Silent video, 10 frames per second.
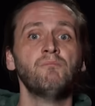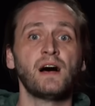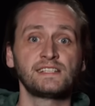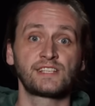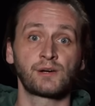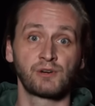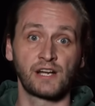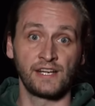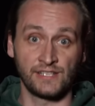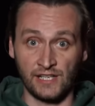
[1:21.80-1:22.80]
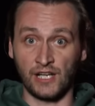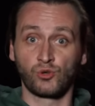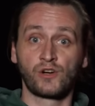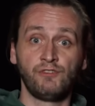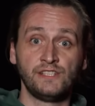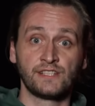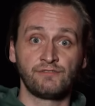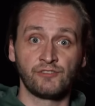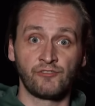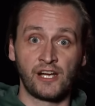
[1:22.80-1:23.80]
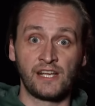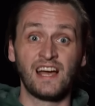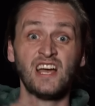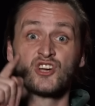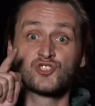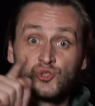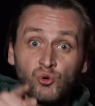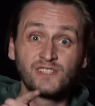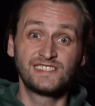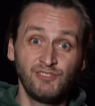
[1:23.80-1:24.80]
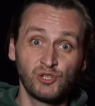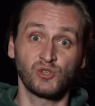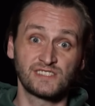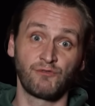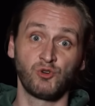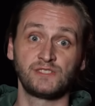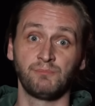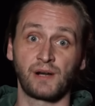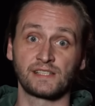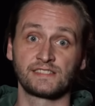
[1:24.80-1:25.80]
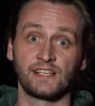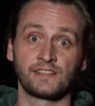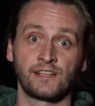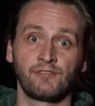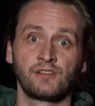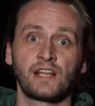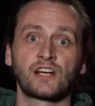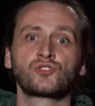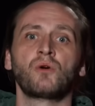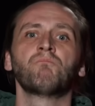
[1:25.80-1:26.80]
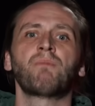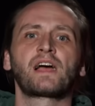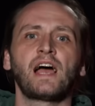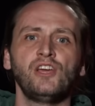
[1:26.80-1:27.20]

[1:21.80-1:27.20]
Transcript: Мастера Маргарита», который выйдет в январе, ждут 98%. Так что пока